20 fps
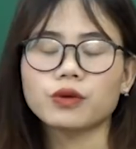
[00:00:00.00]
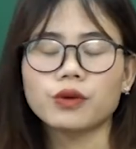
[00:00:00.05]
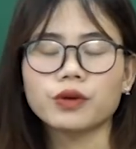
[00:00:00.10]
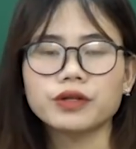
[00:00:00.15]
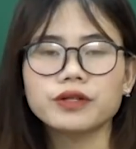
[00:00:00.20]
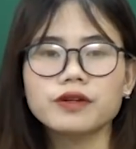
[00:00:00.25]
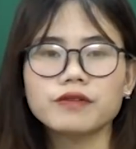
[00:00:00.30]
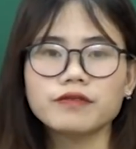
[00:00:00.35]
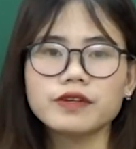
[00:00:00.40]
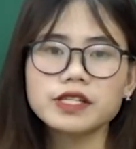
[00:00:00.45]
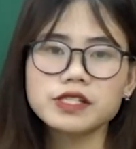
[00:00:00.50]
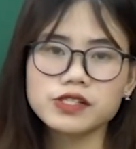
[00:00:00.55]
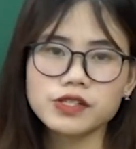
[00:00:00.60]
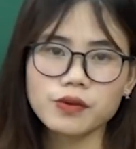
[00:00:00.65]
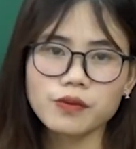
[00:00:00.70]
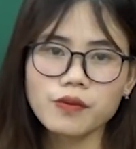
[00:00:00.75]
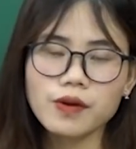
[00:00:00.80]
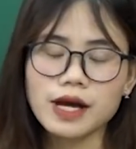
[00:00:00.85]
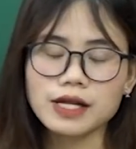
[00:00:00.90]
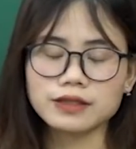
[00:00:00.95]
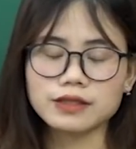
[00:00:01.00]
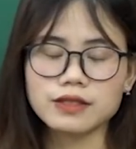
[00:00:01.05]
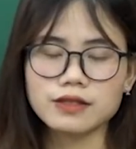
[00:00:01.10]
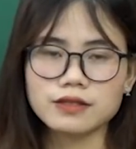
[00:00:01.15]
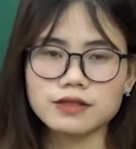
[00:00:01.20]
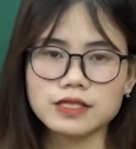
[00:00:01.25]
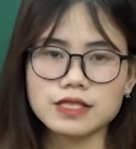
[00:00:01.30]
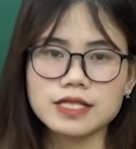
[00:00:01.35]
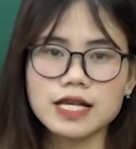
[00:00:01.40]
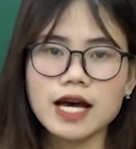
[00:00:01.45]
tối được viết trong khoảng
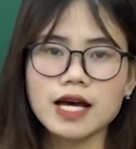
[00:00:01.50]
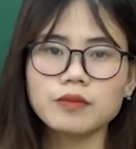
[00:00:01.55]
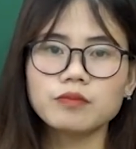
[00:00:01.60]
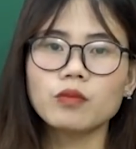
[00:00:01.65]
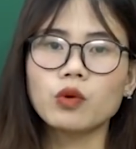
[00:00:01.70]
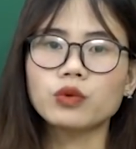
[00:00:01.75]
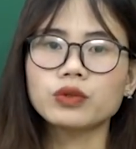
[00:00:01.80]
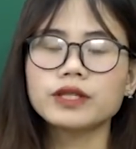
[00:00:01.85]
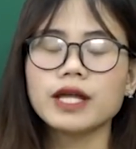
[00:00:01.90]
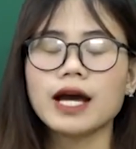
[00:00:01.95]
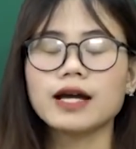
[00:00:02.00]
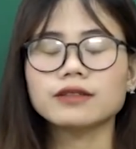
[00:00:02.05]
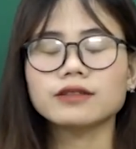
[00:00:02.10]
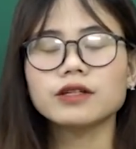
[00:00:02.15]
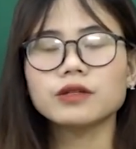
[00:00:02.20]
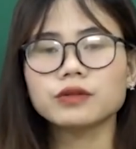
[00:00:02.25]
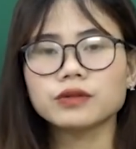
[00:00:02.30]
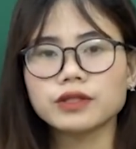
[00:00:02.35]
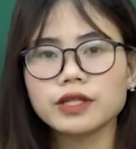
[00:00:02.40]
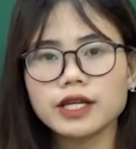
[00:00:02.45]
thời gian 4 tháng đầu